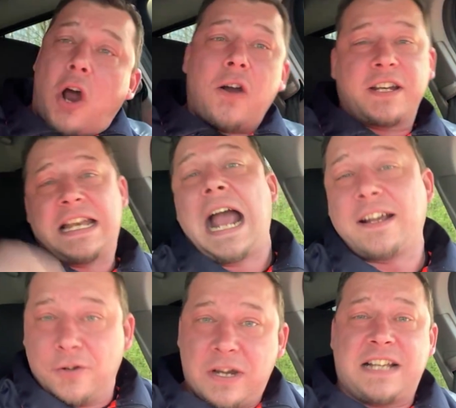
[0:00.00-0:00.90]
Knochen
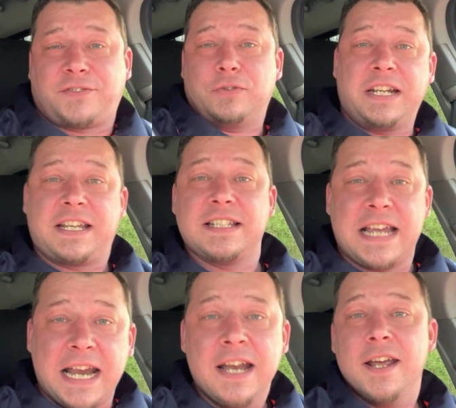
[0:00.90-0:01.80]
knacken und hast du nicht
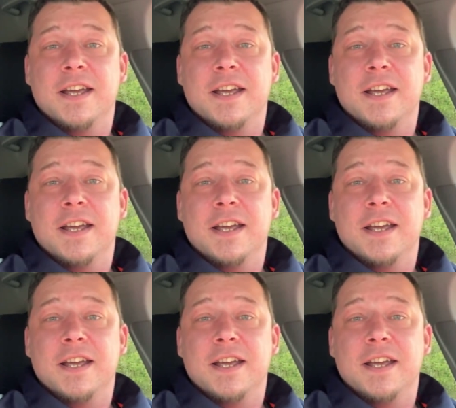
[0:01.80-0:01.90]
gesehen?